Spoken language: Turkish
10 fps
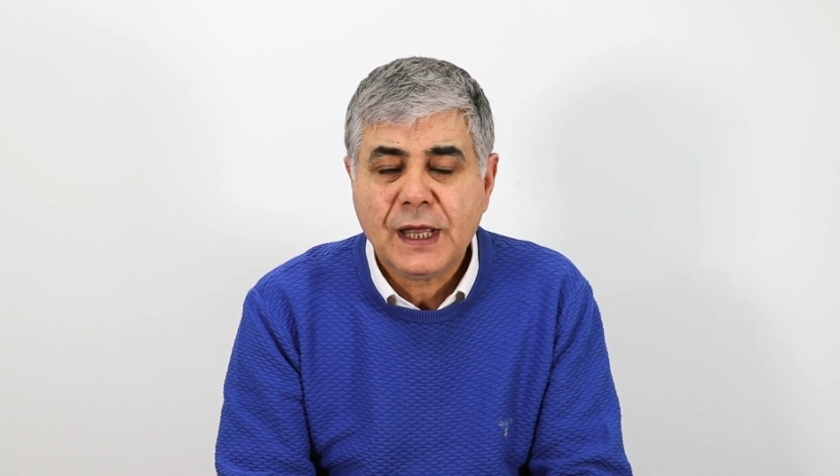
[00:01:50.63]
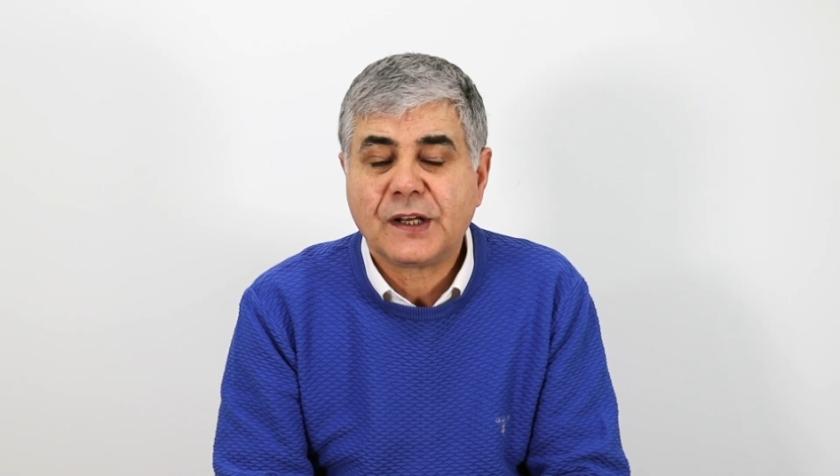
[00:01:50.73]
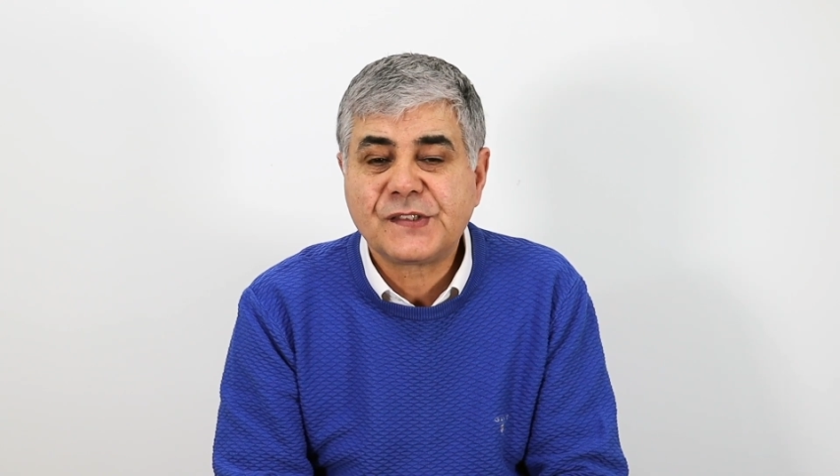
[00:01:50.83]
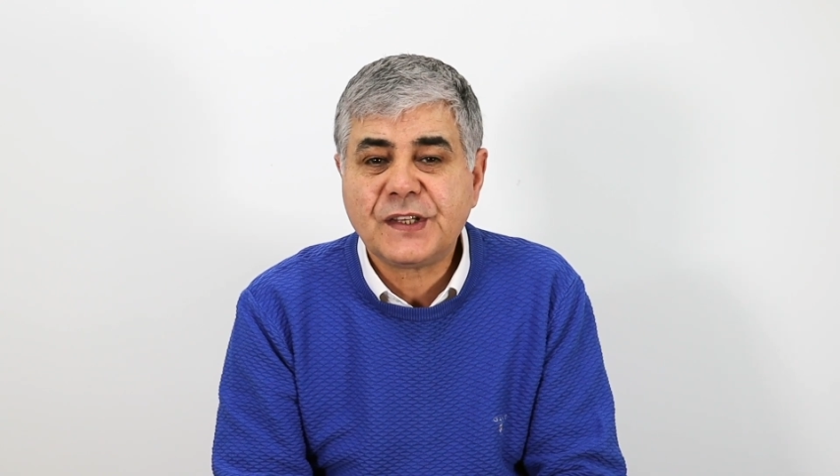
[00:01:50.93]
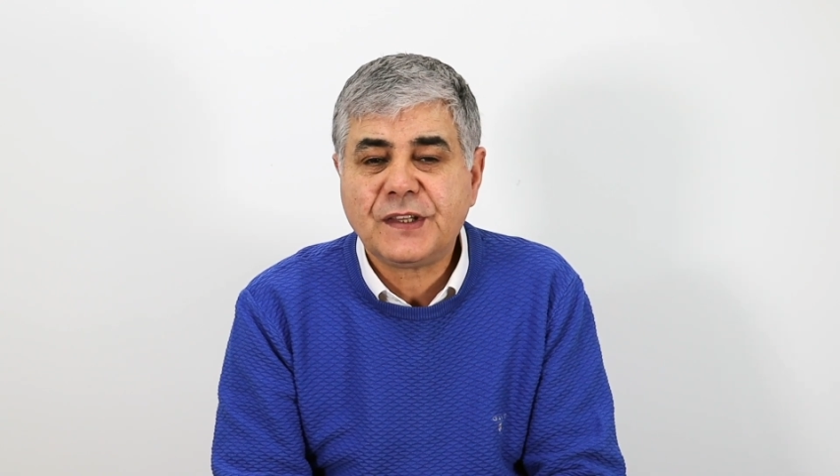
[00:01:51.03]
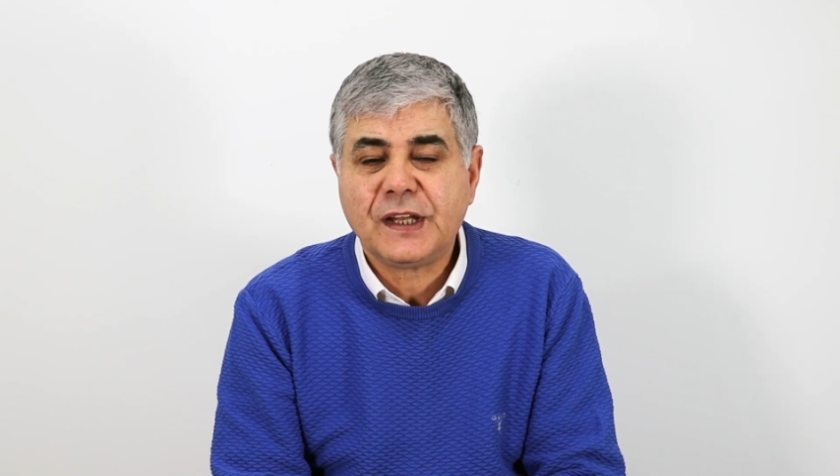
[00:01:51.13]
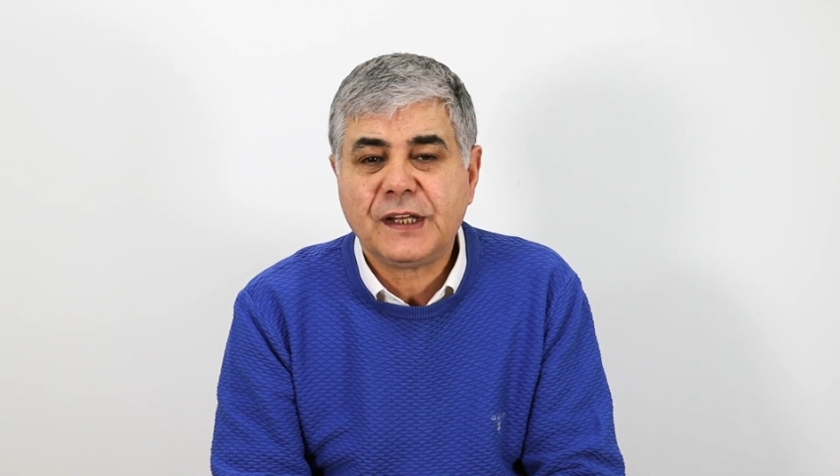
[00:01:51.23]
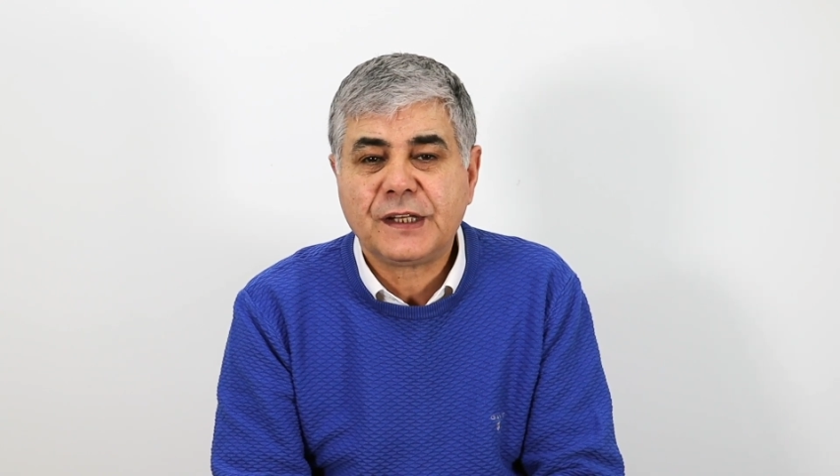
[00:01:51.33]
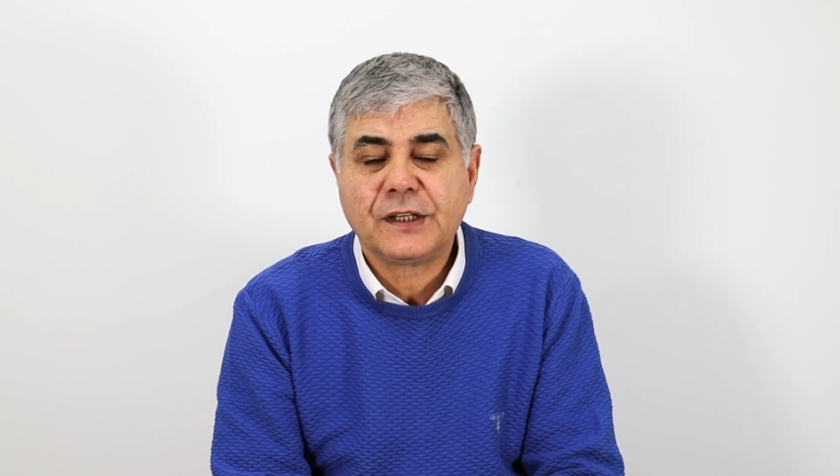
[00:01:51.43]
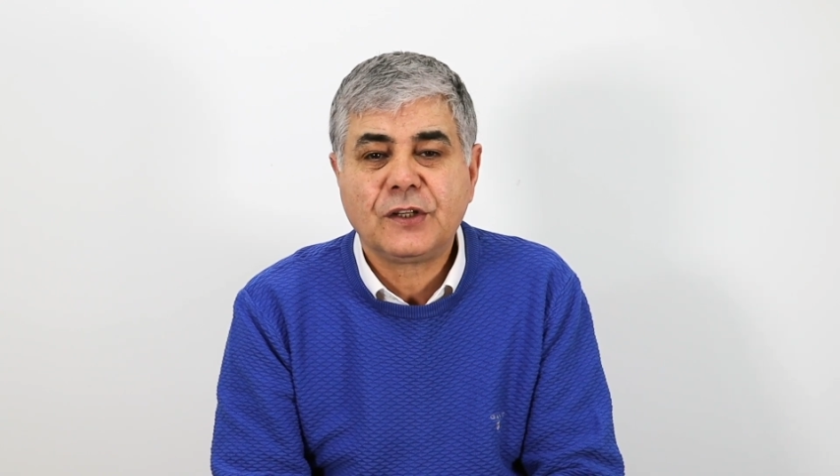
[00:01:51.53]

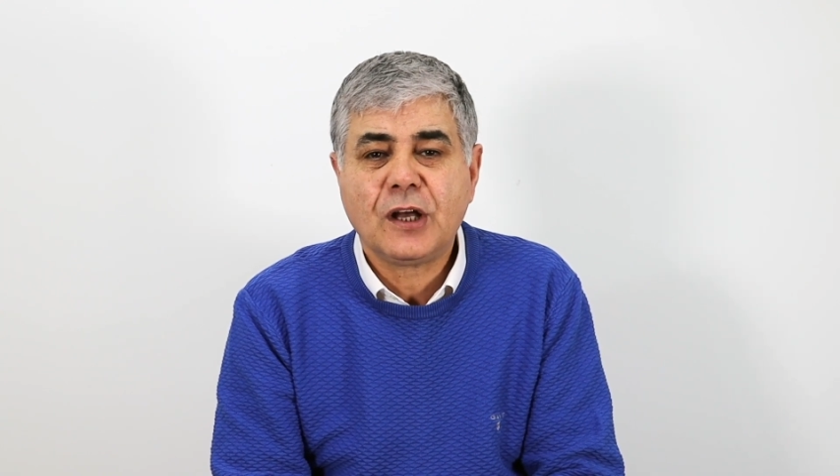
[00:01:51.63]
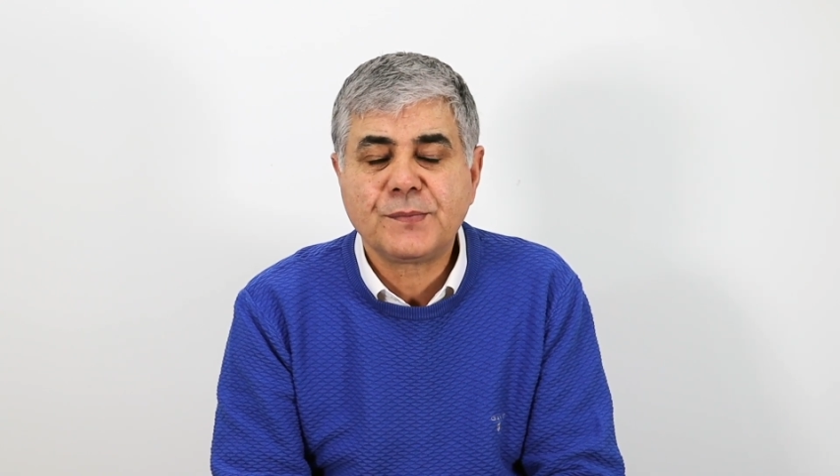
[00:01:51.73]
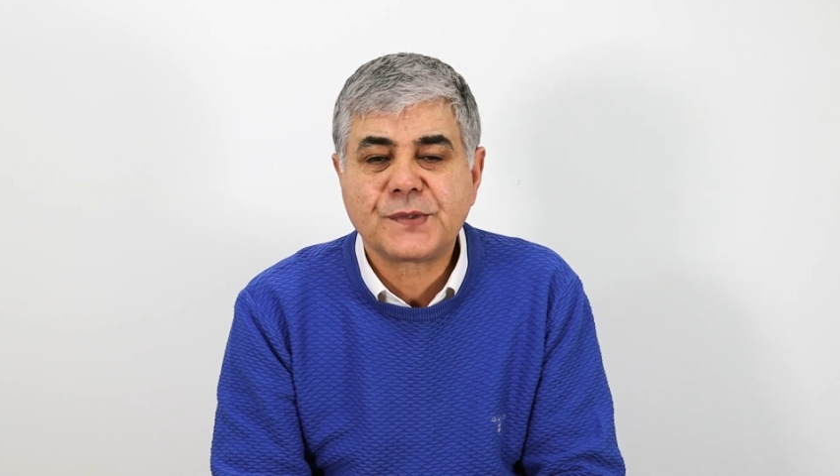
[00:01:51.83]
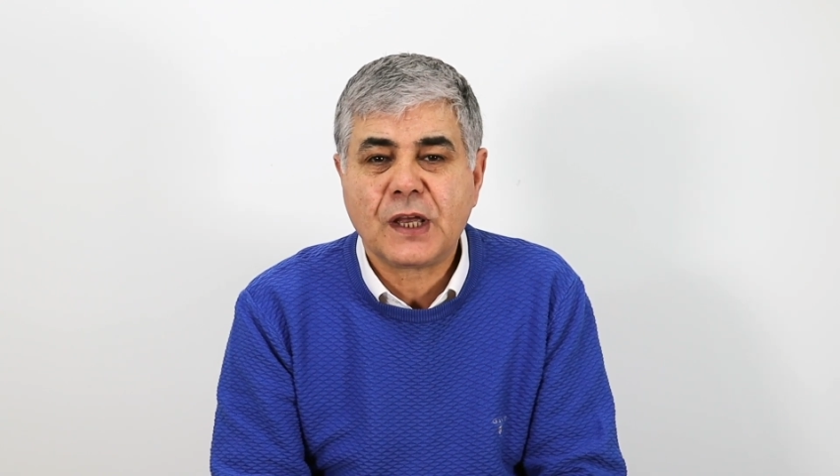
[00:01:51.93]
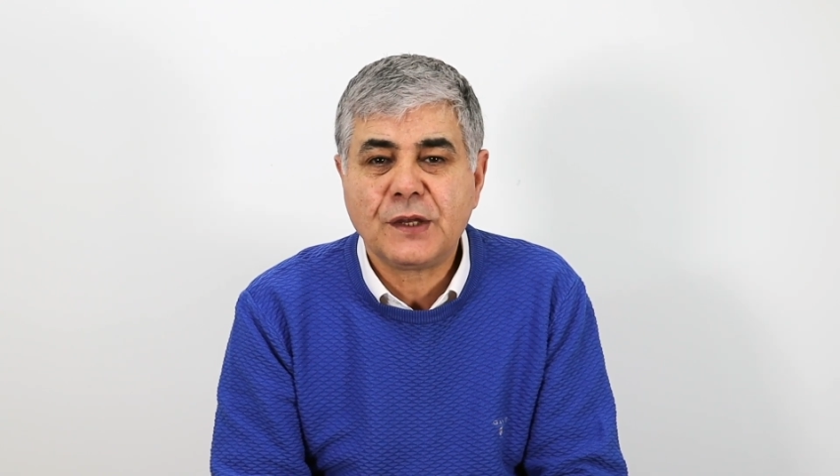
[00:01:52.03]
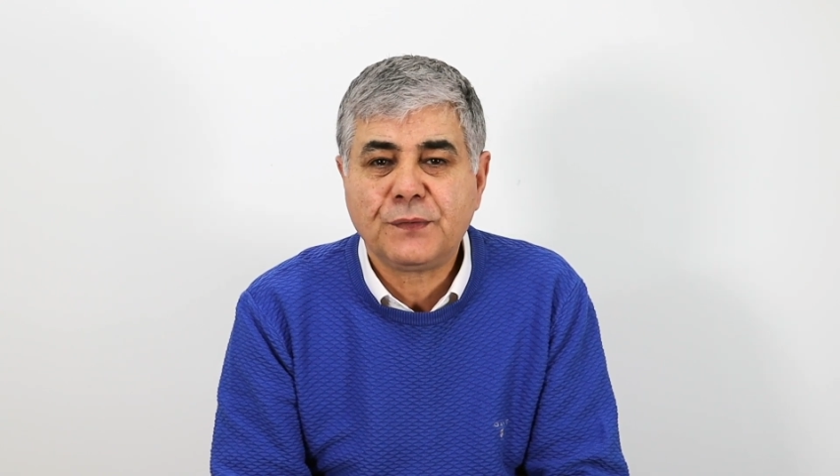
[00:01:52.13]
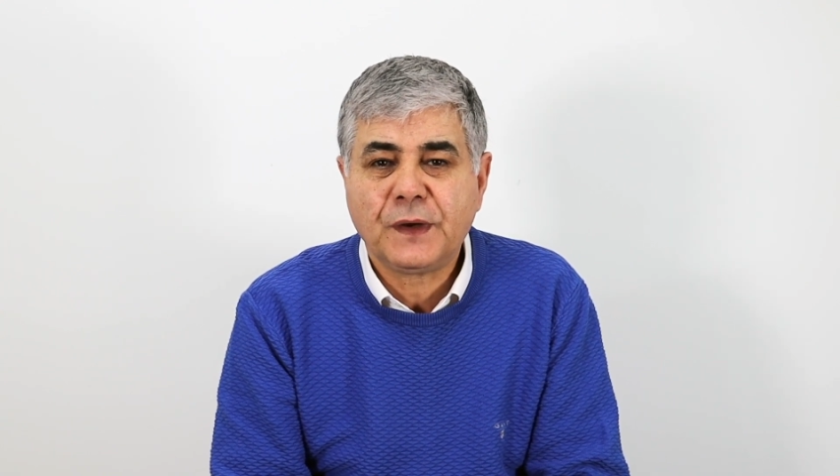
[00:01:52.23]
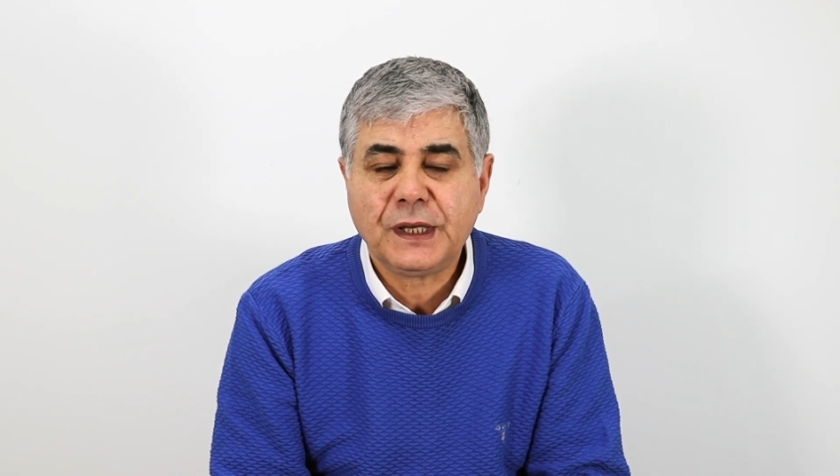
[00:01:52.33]
gazetelere tam sayfa